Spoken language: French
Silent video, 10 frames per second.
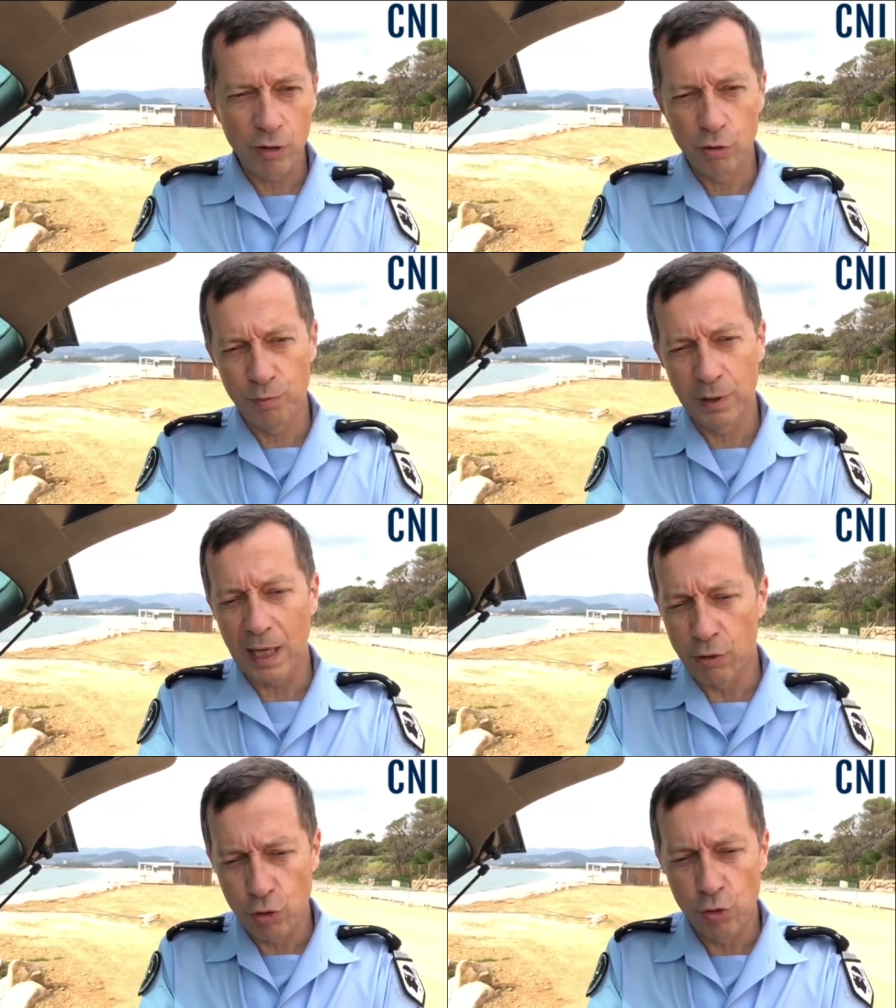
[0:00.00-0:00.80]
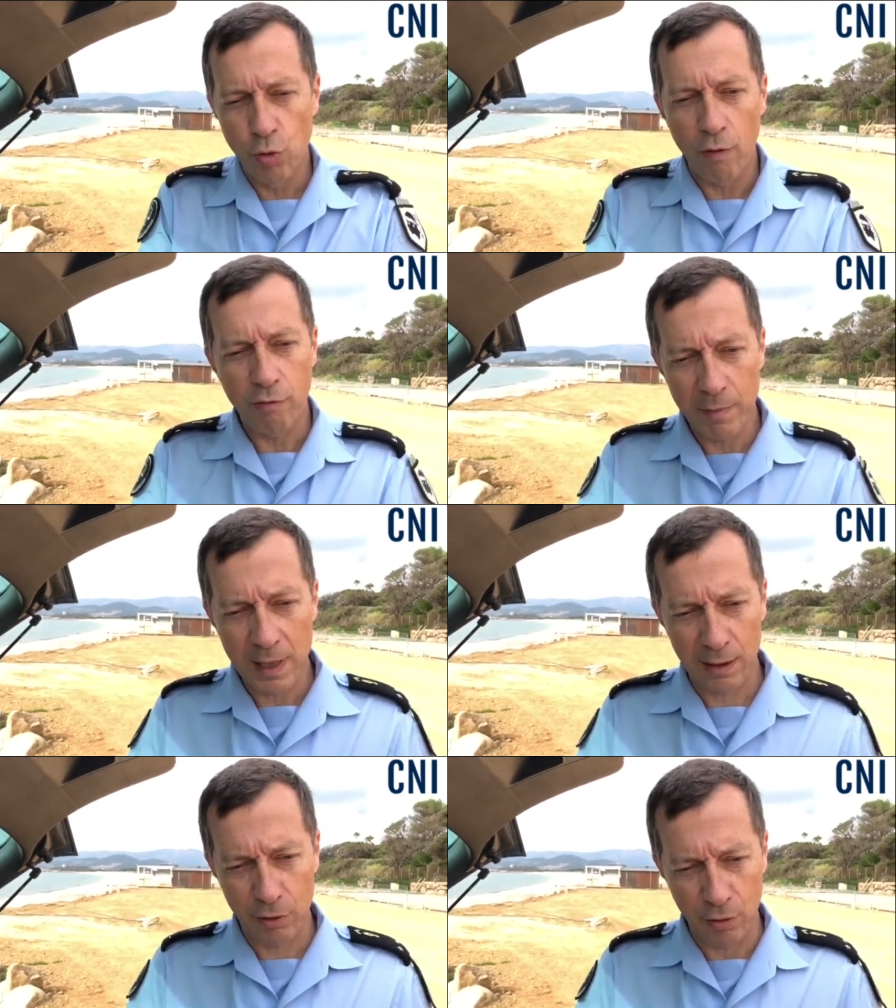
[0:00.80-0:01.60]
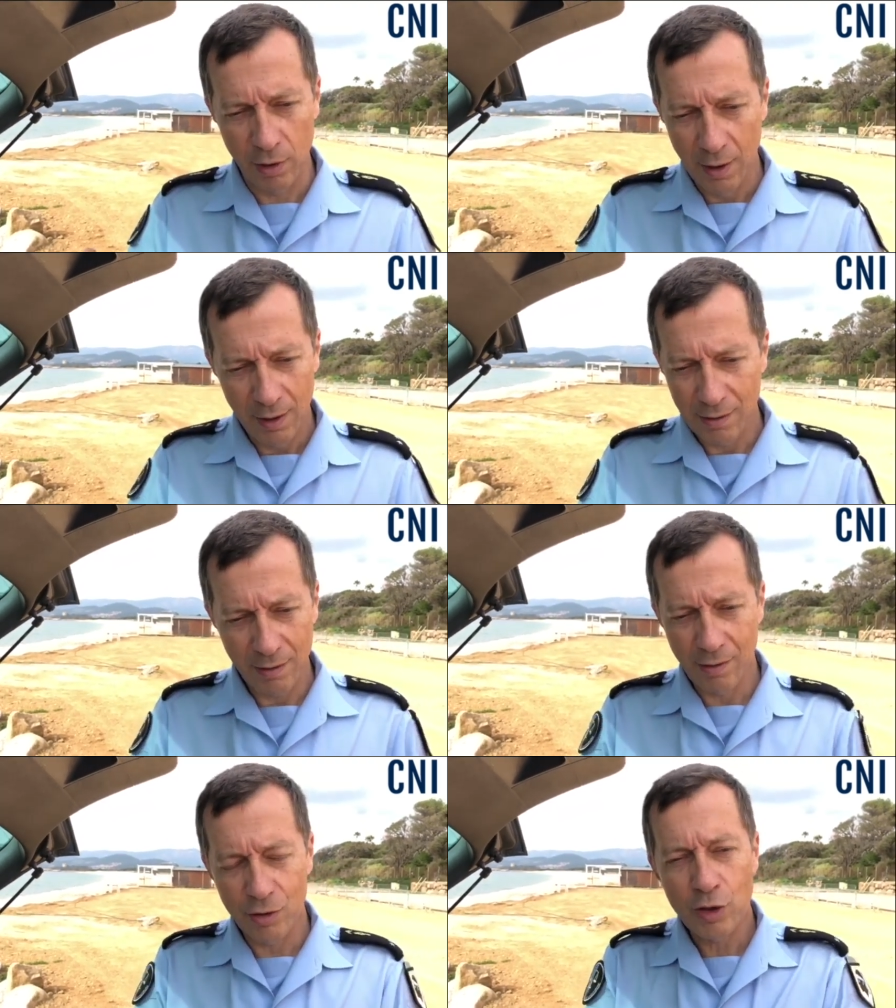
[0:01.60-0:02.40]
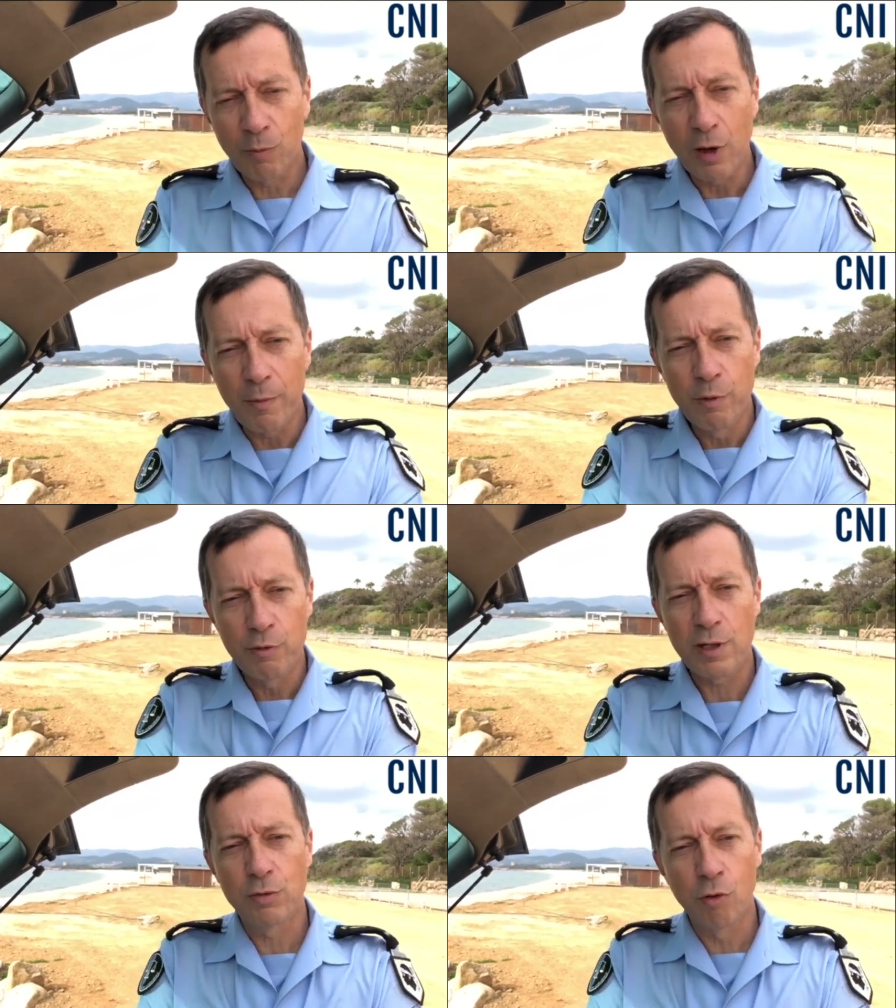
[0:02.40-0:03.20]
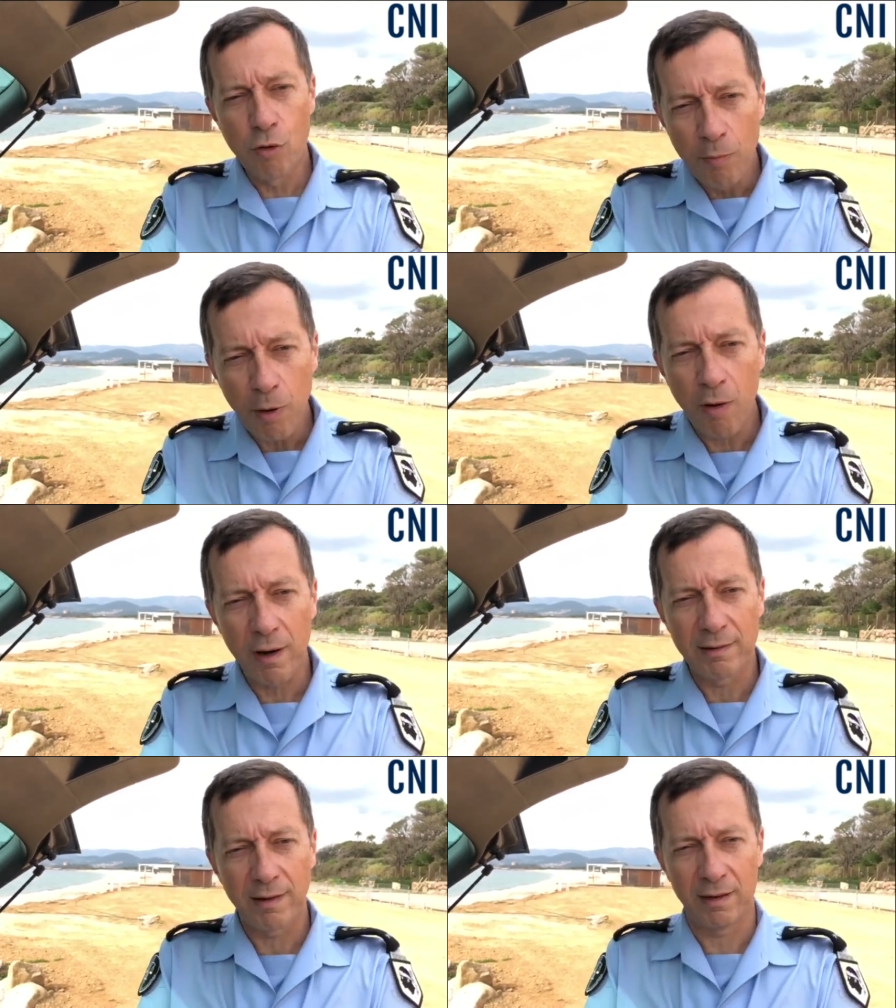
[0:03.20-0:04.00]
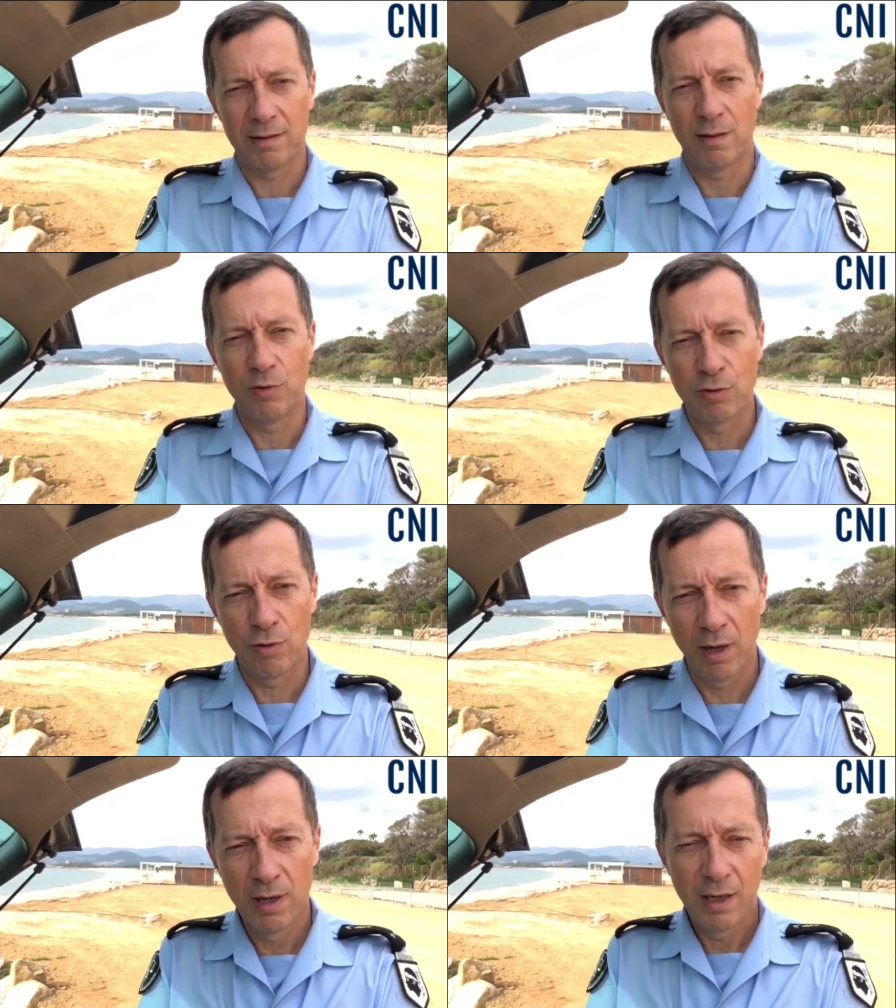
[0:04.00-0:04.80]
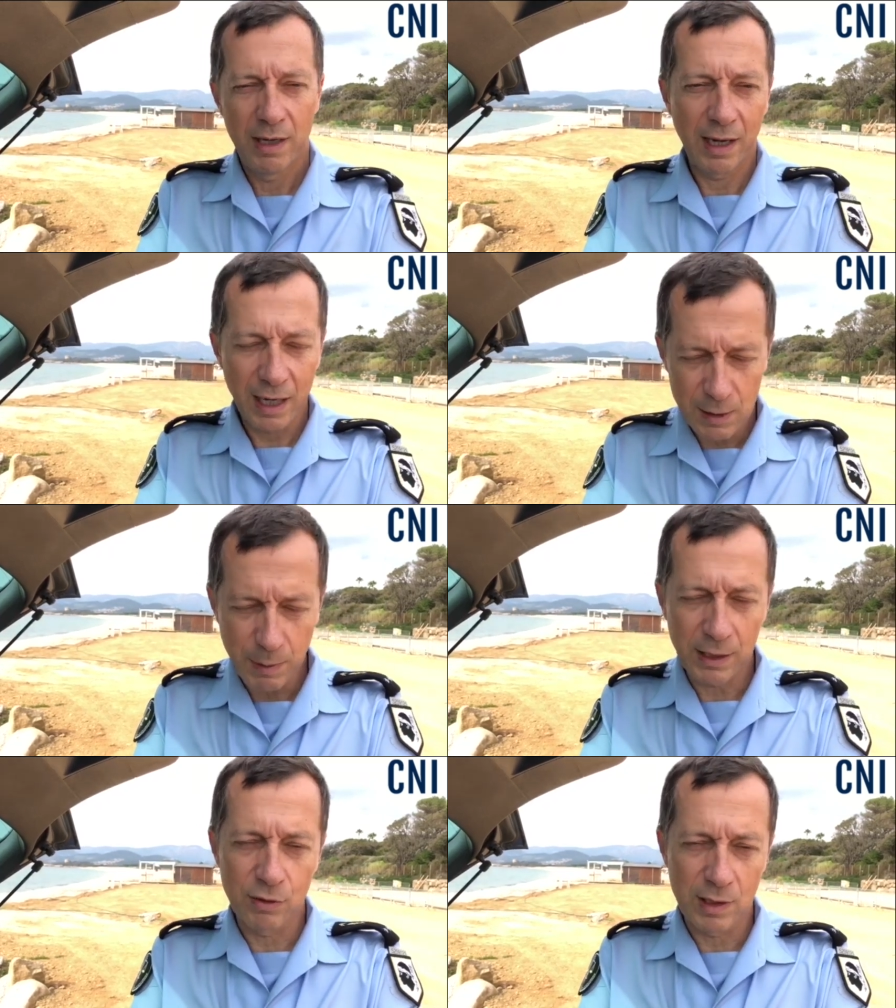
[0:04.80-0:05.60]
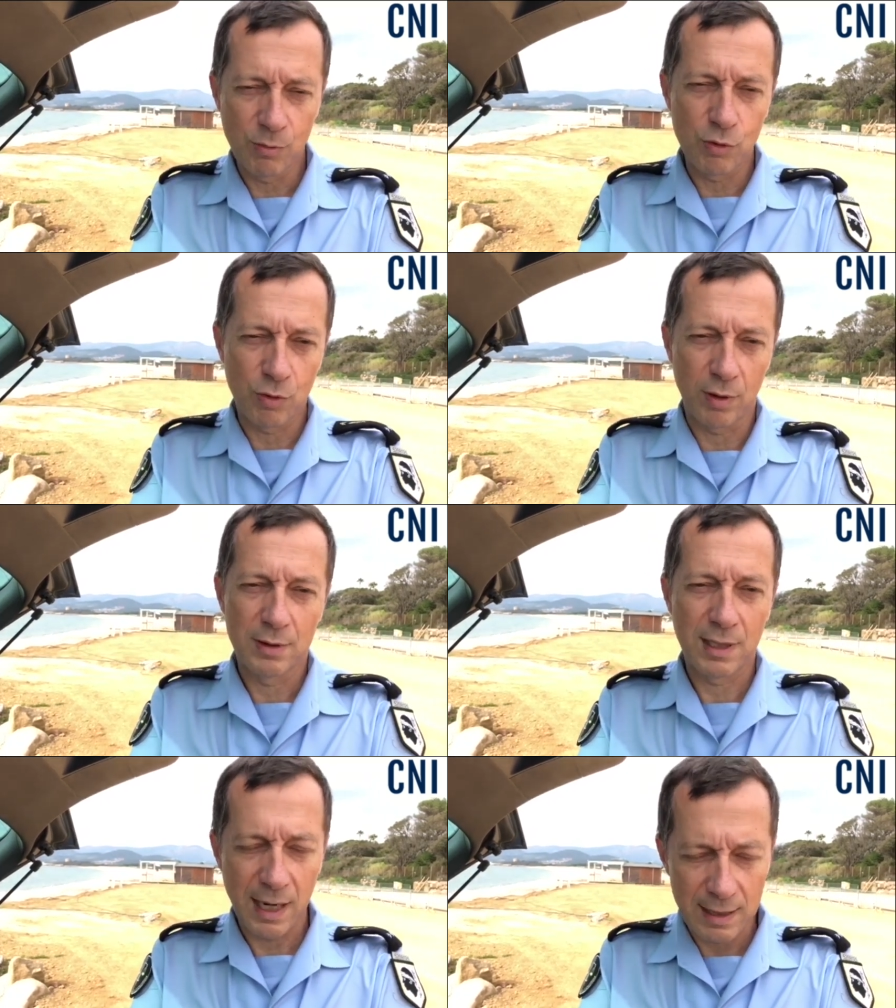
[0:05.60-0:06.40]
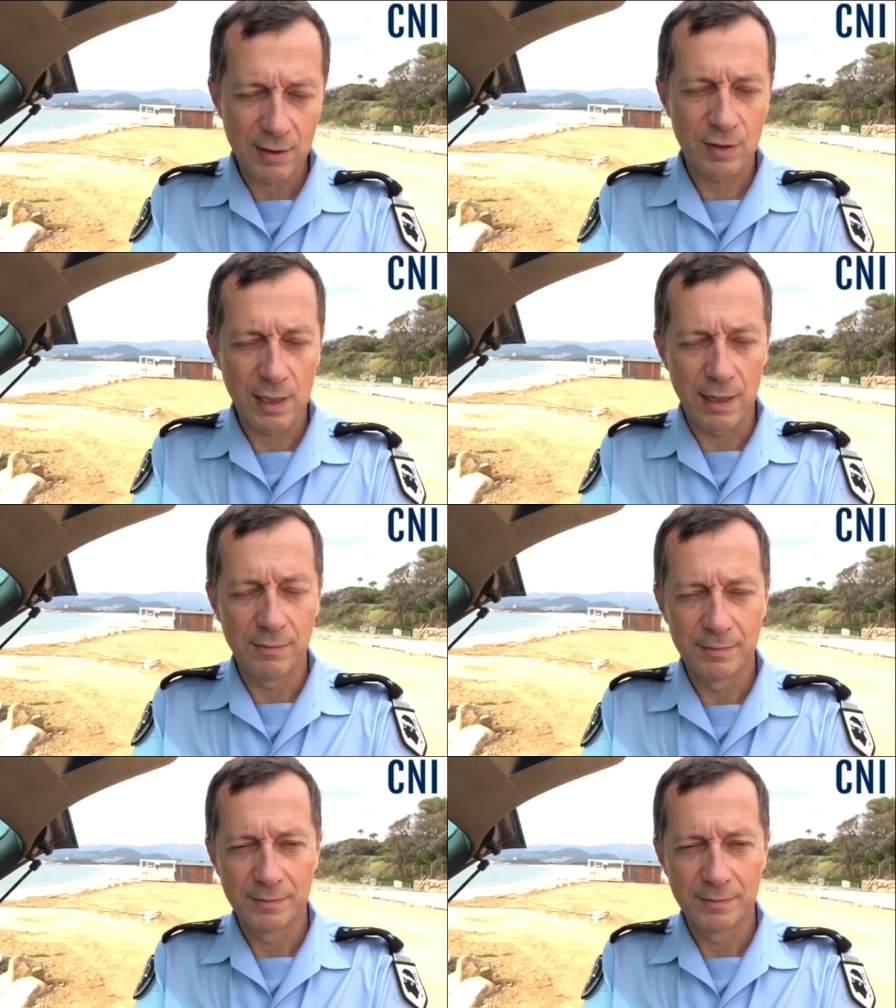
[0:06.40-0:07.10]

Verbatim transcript: Depuis quelques jours, on voit bien que l'ensemble de la population comprend l'intérêt de ces mesures et respecte ces mesures. C'est là l'essentiel.